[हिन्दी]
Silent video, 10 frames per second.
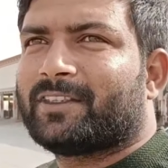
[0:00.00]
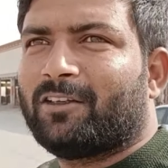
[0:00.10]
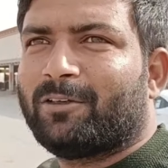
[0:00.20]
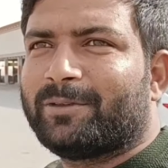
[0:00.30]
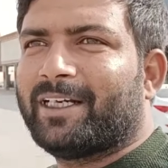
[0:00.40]

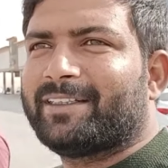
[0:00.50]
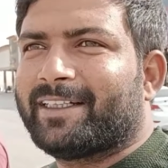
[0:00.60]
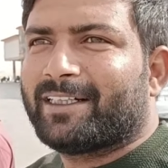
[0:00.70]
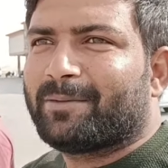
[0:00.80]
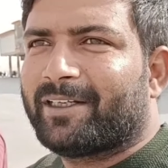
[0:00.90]
चलो अभी यहाँ
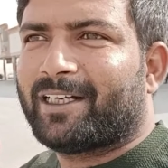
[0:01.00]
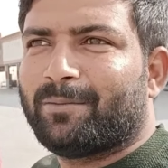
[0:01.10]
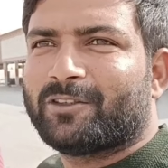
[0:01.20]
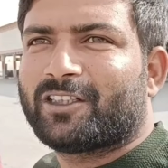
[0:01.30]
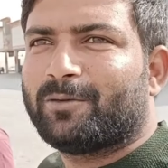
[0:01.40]
देखना पड़ेगा
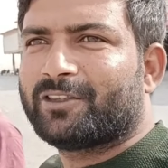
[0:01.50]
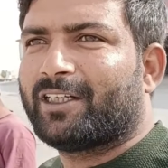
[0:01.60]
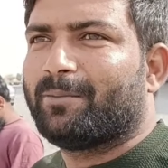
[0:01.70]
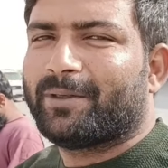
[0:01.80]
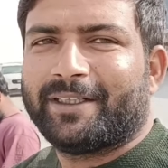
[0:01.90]
मिस्टर मित्सुबिशी
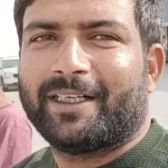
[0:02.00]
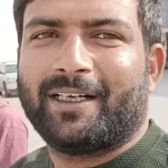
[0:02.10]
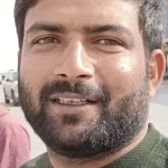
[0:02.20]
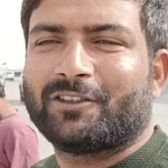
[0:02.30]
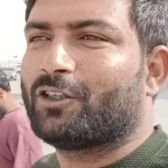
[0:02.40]
कंपनी
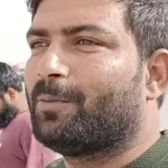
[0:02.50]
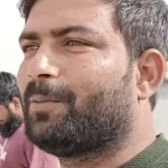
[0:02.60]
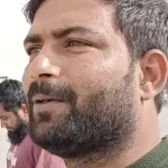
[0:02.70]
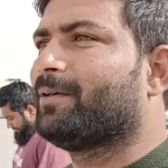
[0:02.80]
का शॉप